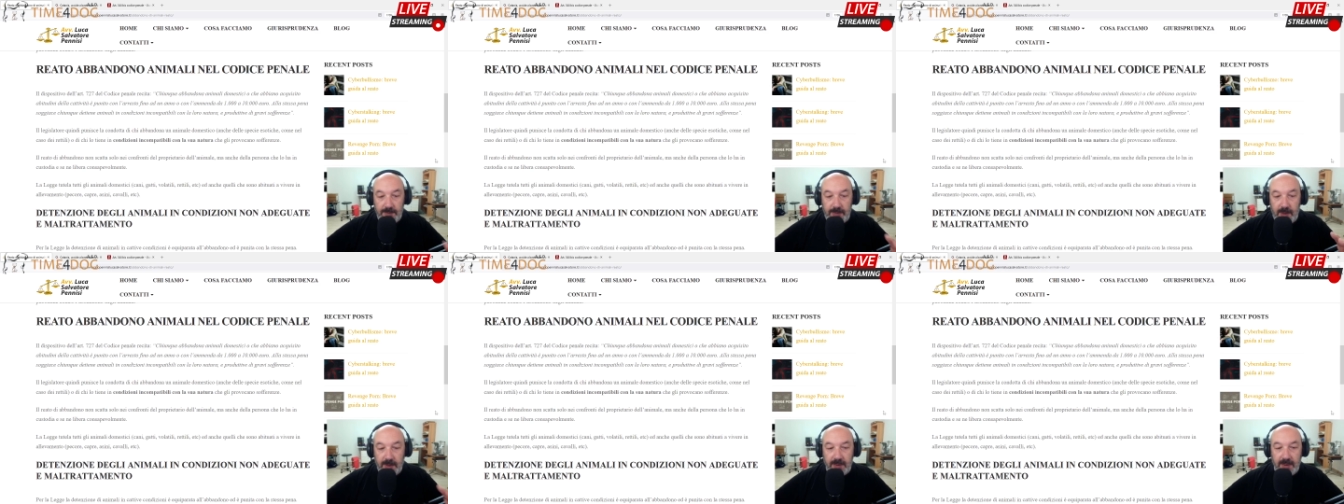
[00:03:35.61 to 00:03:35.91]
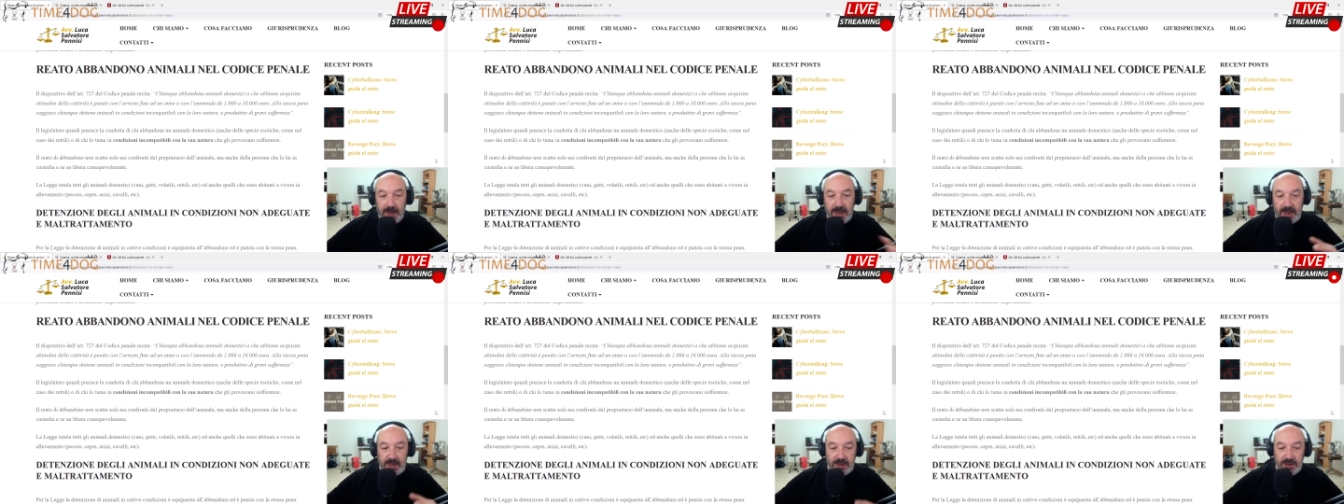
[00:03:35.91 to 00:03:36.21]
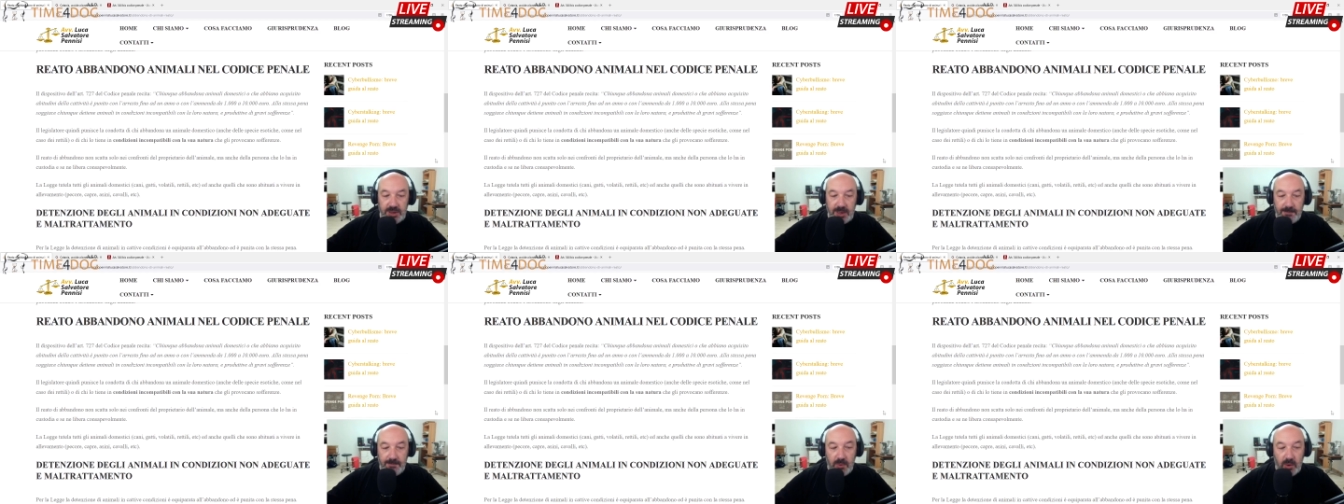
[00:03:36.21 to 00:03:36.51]
il problema
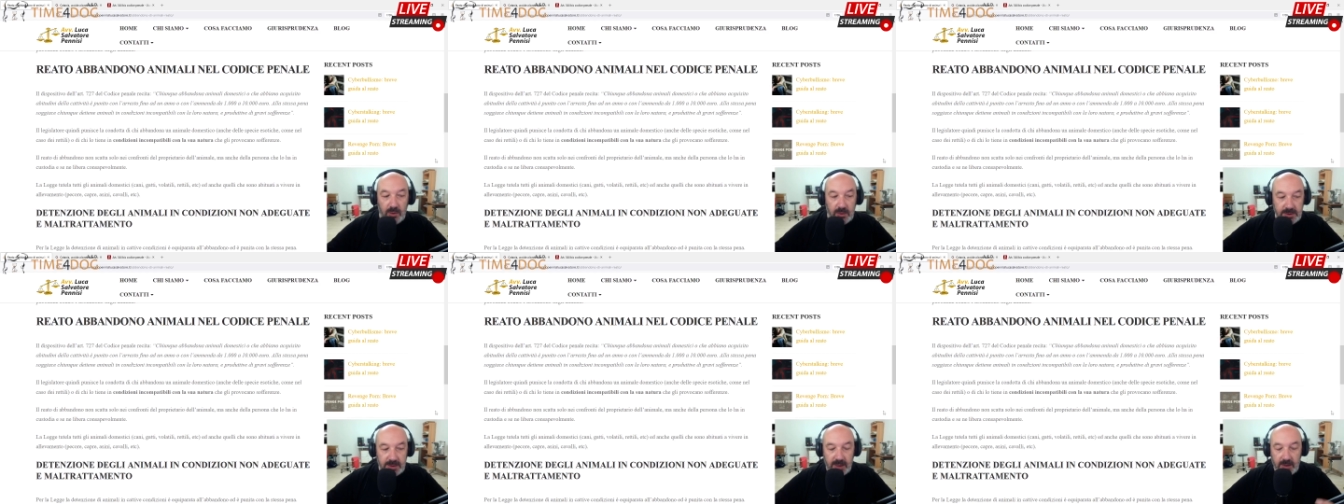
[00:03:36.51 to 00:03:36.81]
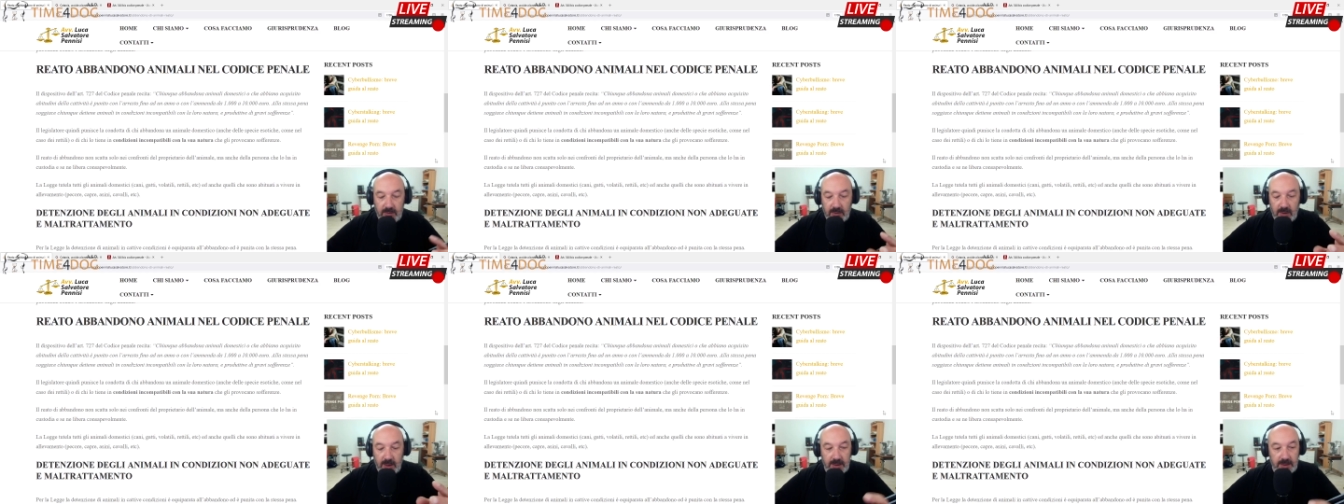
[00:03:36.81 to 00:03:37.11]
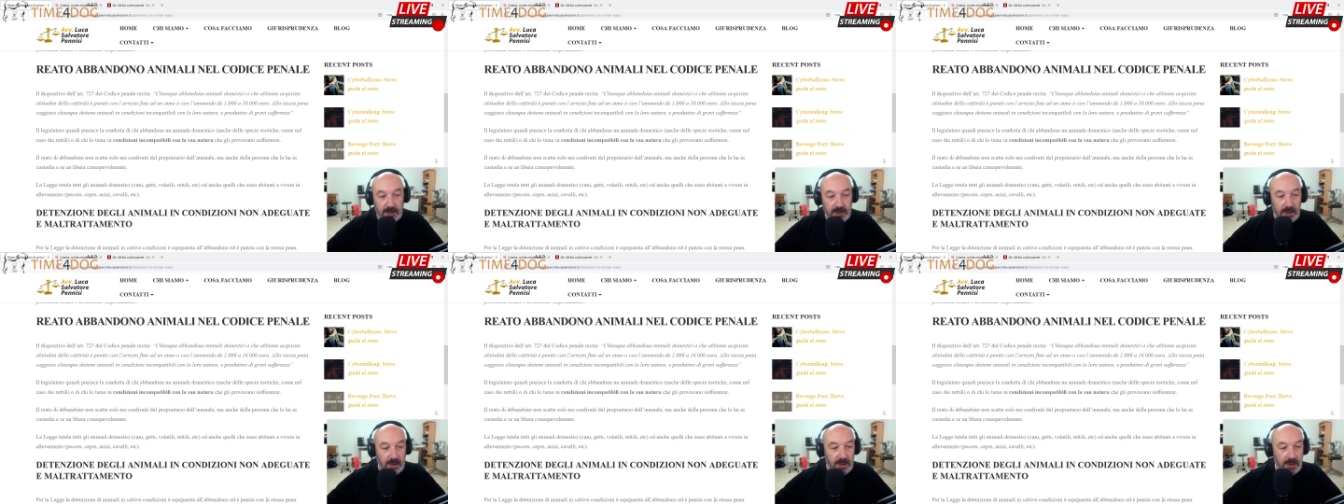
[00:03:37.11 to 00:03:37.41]
nasce a monte qua.
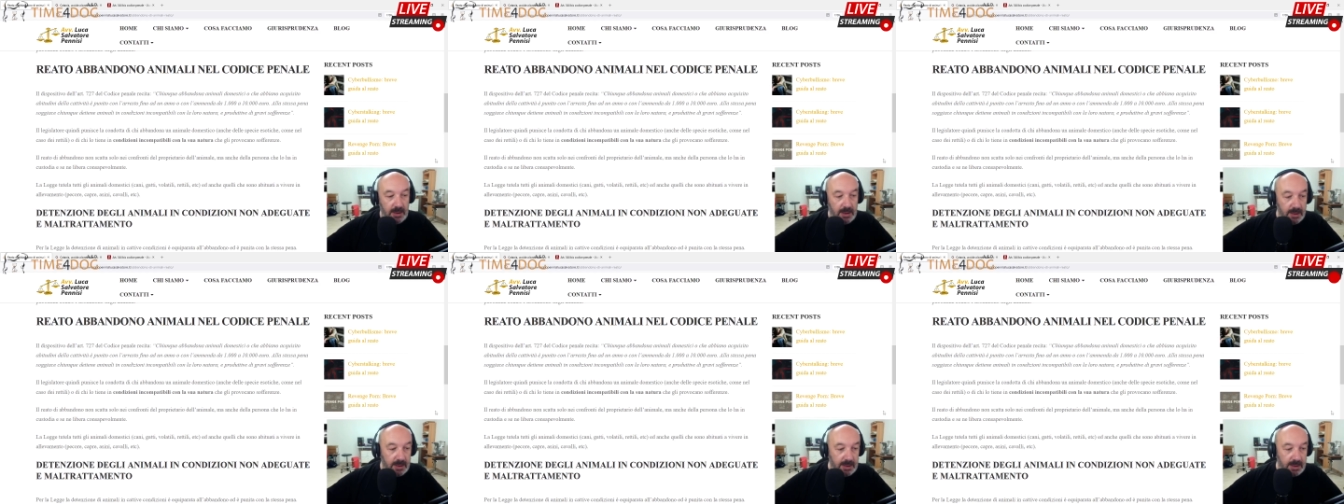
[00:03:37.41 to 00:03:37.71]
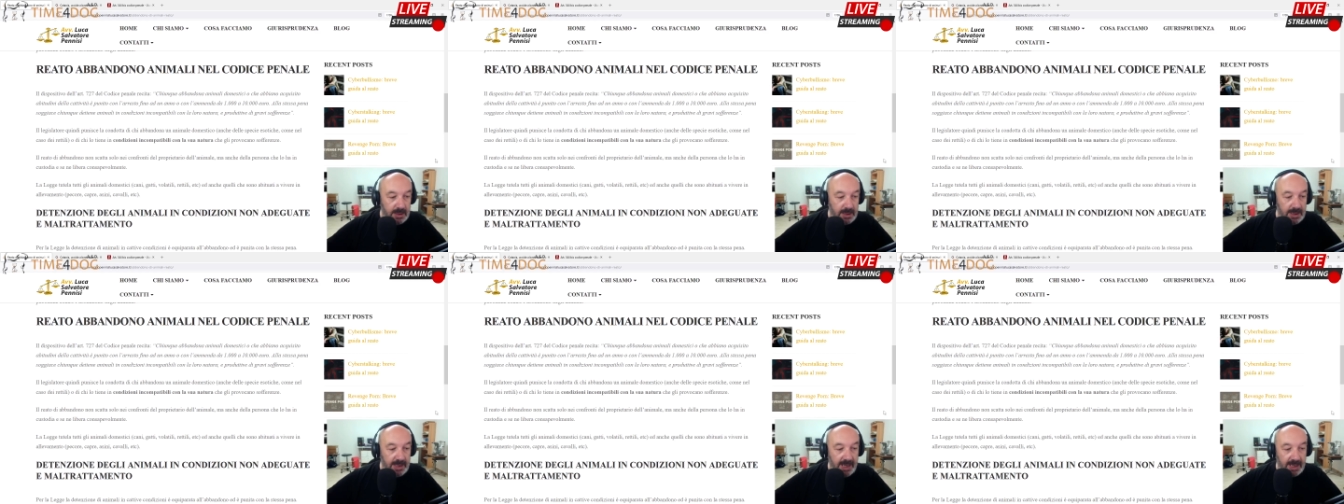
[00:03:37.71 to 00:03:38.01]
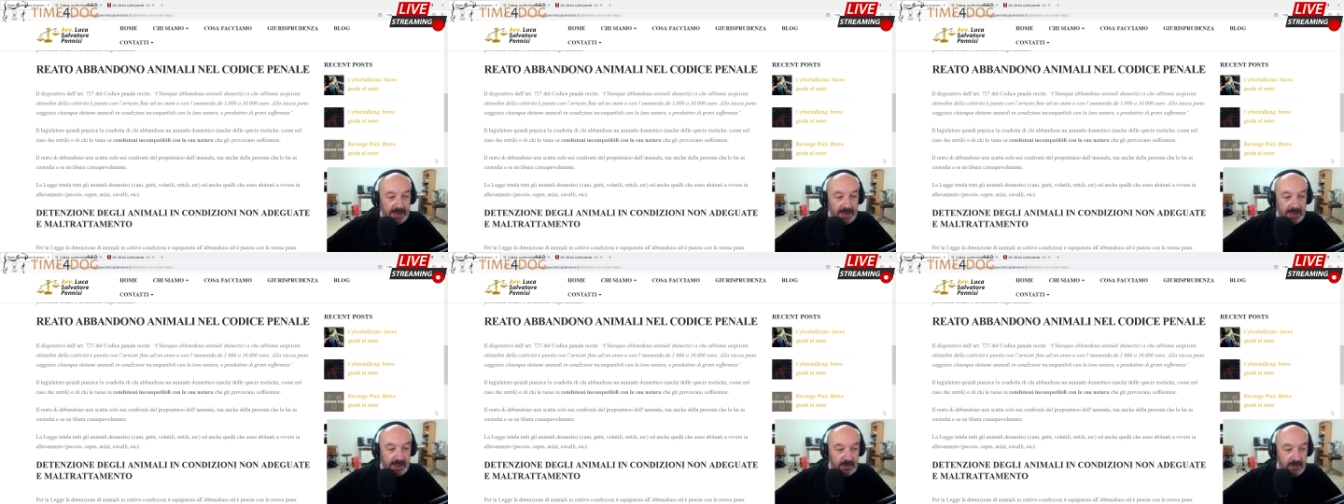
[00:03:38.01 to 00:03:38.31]
Chi le ha
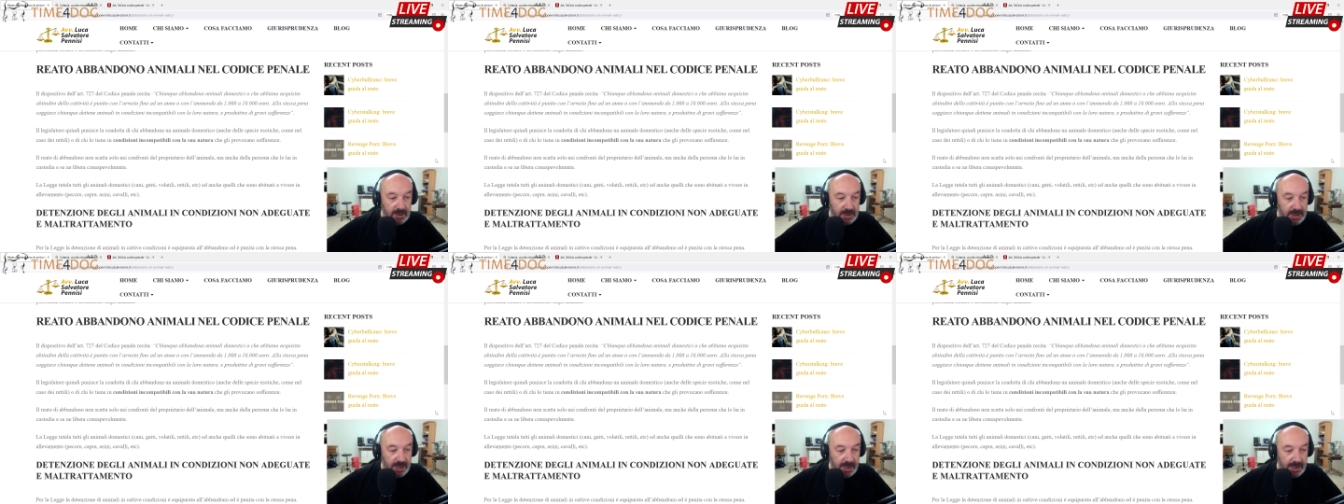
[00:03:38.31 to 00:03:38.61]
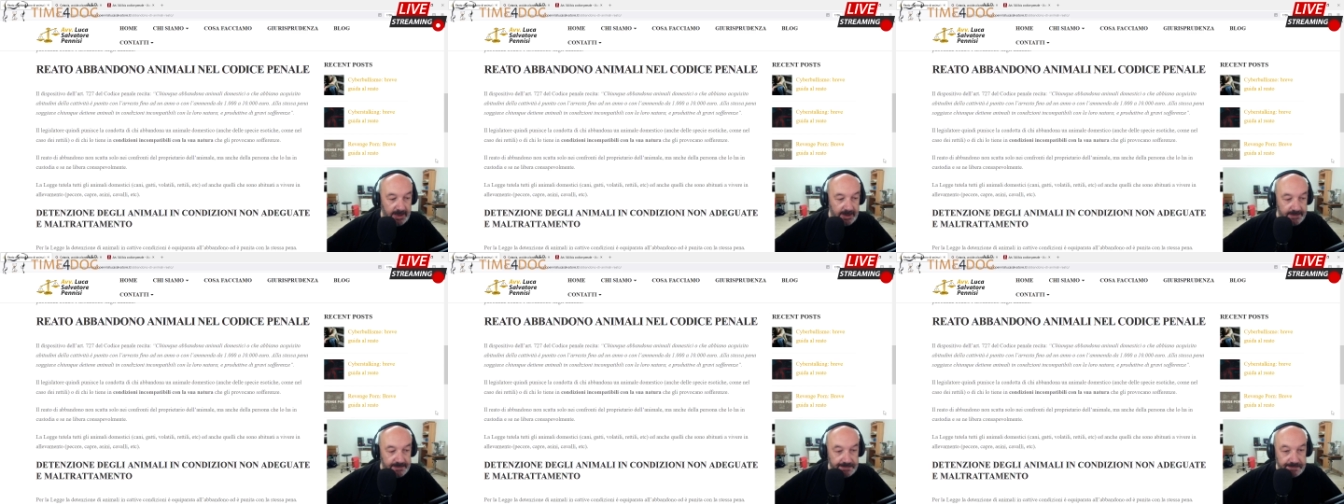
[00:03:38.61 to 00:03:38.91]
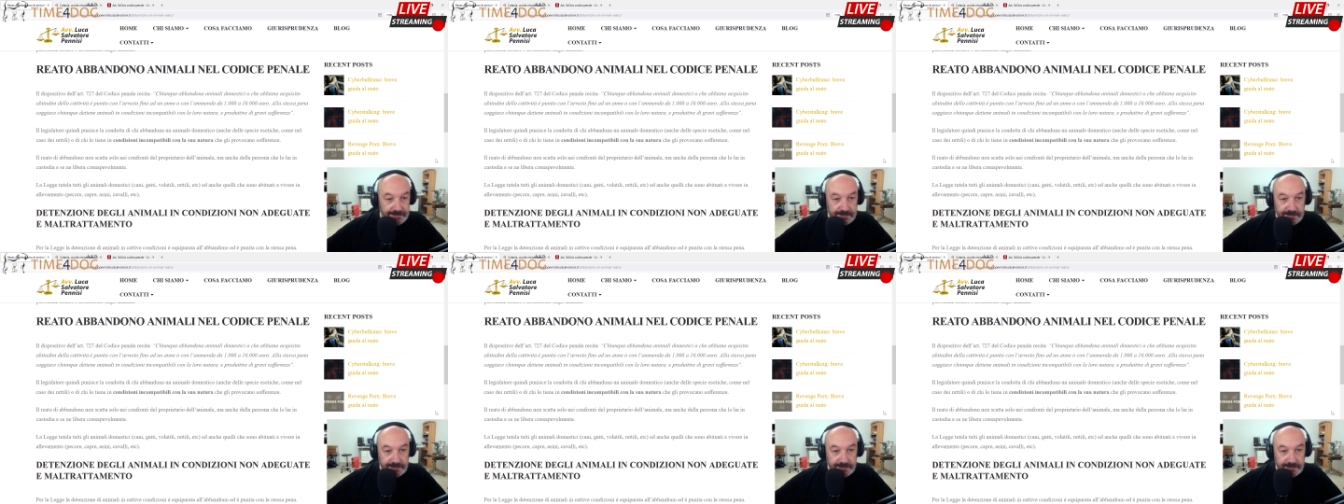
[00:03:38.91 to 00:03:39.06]
dato il cane?